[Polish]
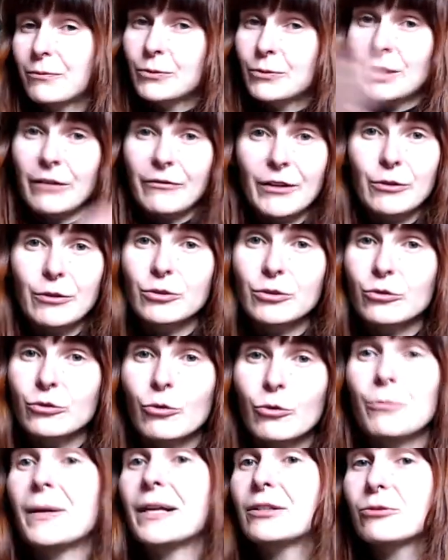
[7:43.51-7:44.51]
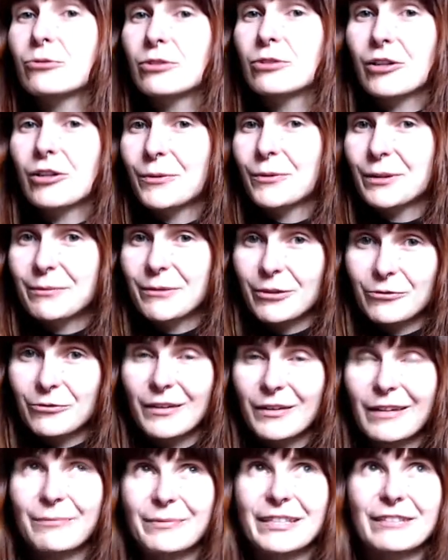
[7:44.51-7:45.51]
trafiają do dokumentu, którego potem nie
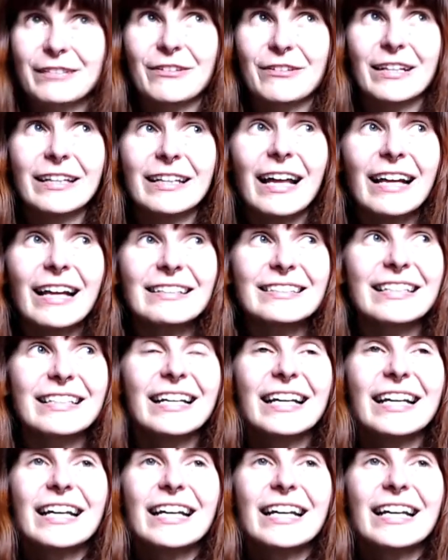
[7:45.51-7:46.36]
otwieram przez wiele lat,